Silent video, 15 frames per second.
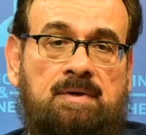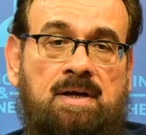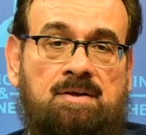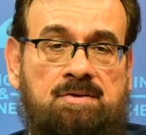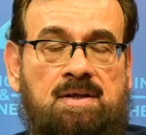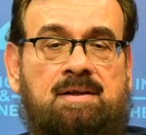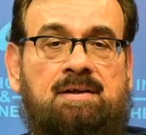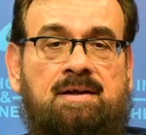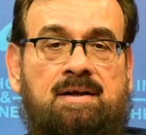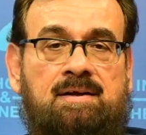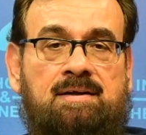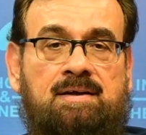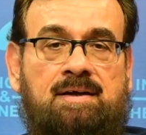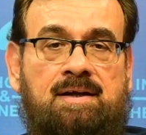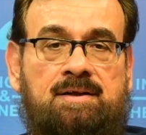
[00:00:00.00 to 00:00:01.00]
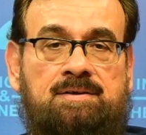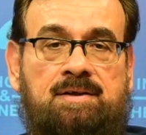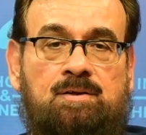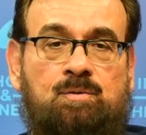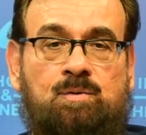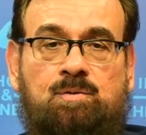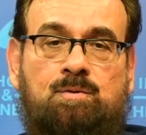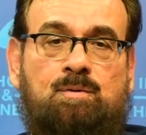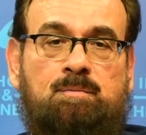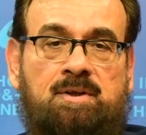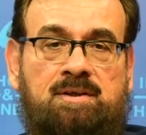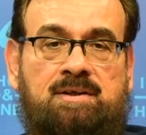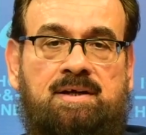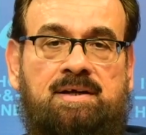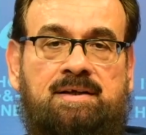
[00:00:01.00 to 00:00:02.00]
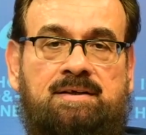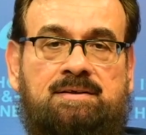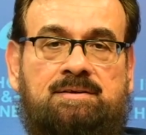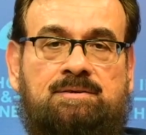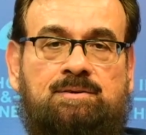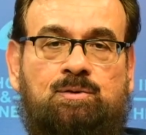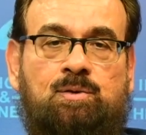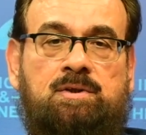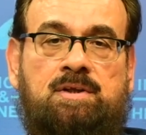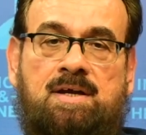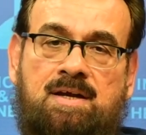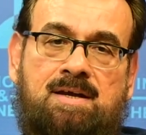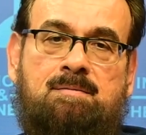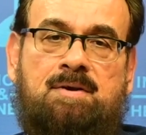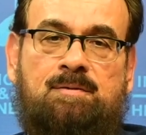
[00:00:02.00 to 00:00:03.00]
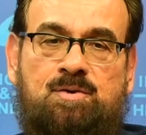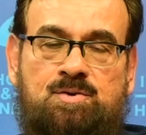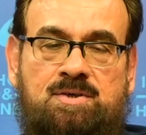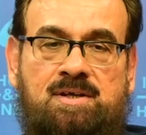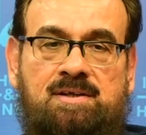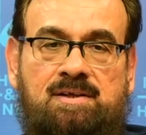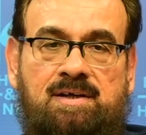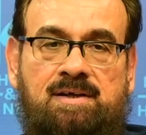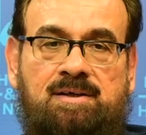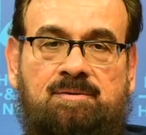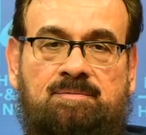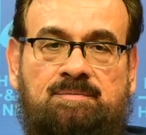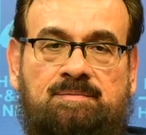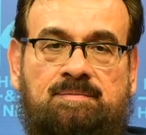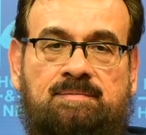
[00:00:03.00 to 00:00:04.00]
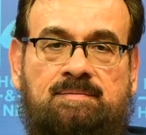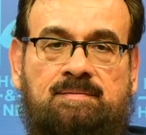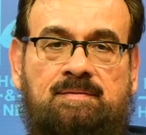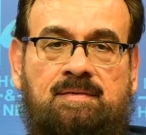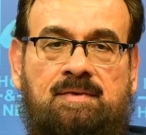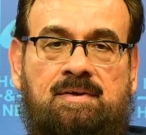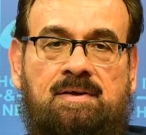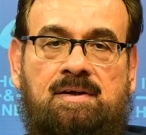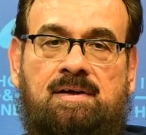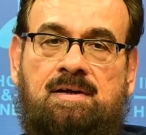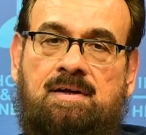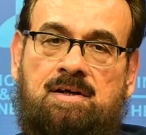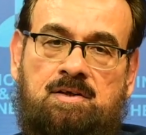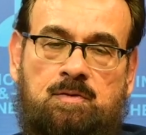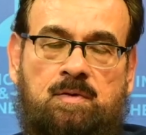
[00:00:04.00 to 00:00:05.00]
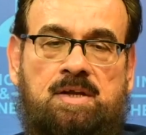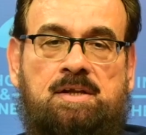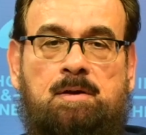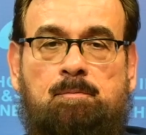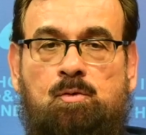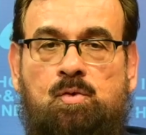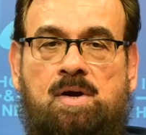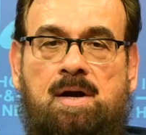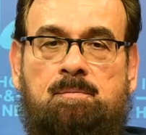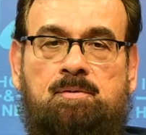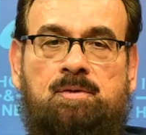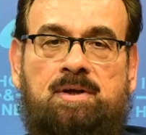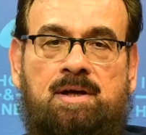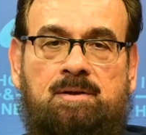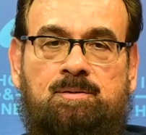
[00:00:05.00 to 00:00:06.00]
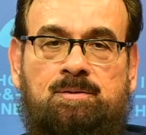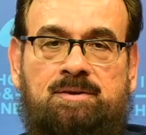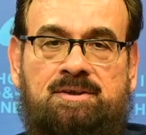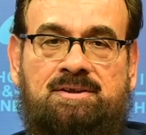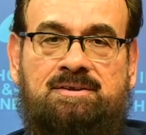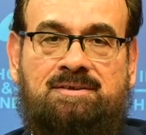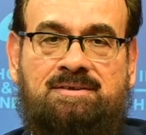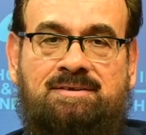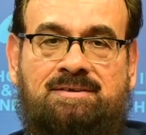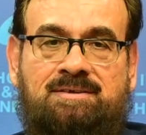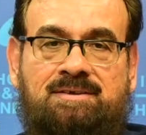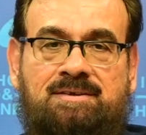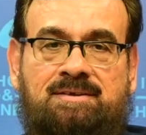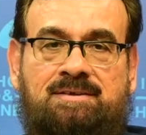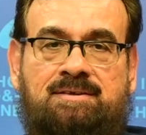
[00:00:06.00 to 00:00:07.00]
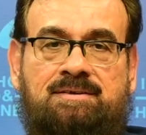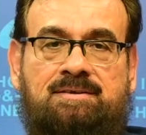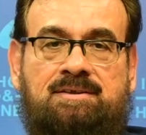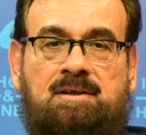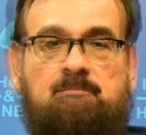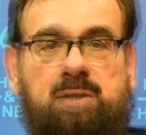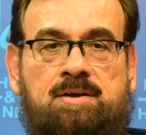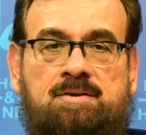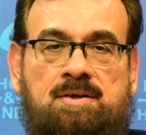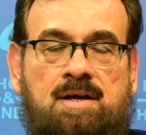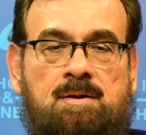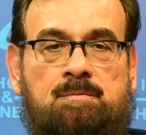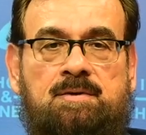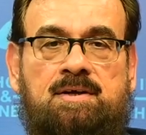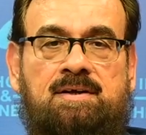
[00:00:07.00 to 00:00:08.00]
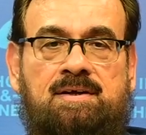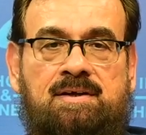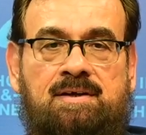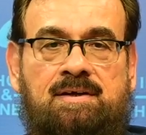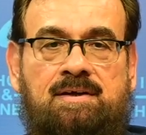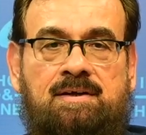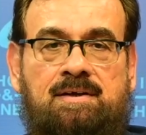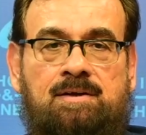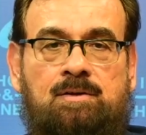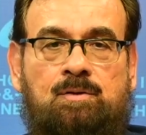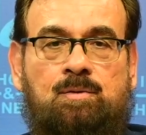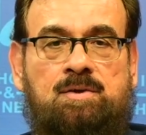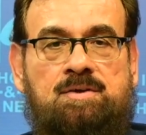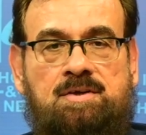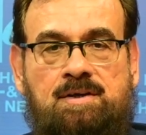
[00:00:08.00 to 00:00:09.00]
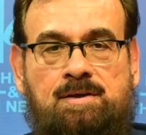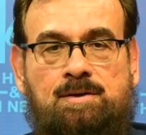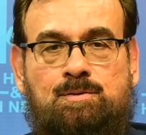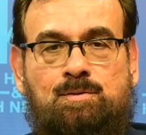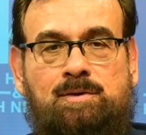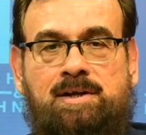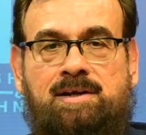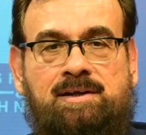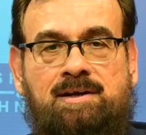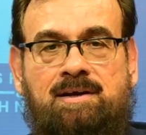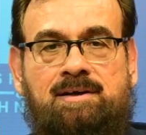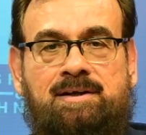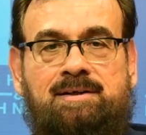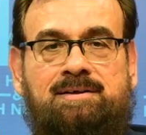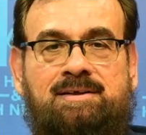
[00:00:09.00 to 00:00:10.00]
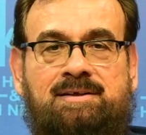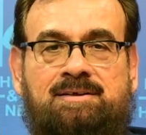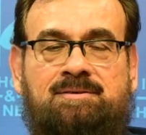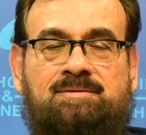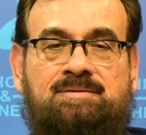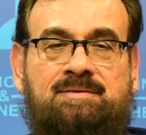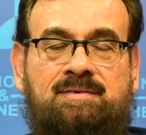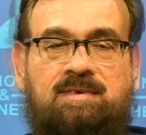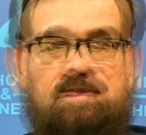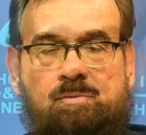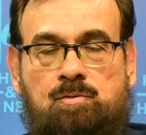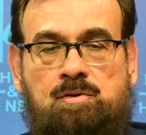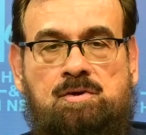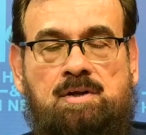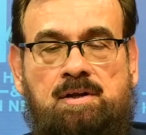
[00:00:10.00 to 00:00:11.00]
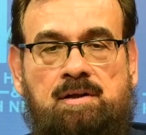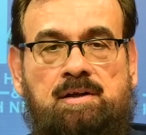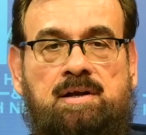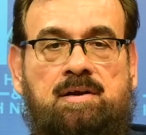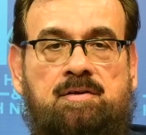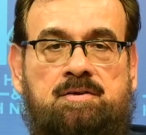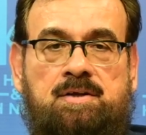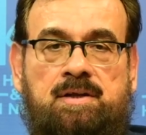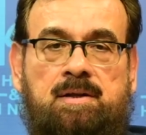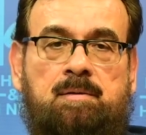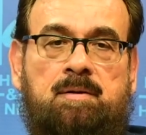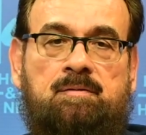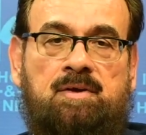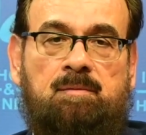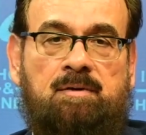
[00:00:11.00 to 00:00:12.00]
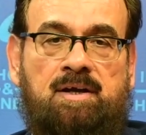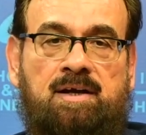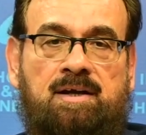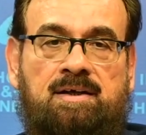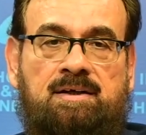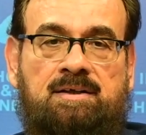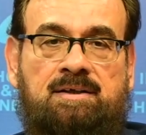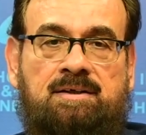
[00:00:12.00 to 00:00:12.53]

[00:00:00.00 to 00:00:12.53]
असल अजर उसको मिलता है जो तंगी में कुछ करता है गजब तबूक आपको याद होगी जब एक साहबी थोड़ी सी खजूर लेके आ गए थे हजूर सल्ला अलैहि ने फरमाया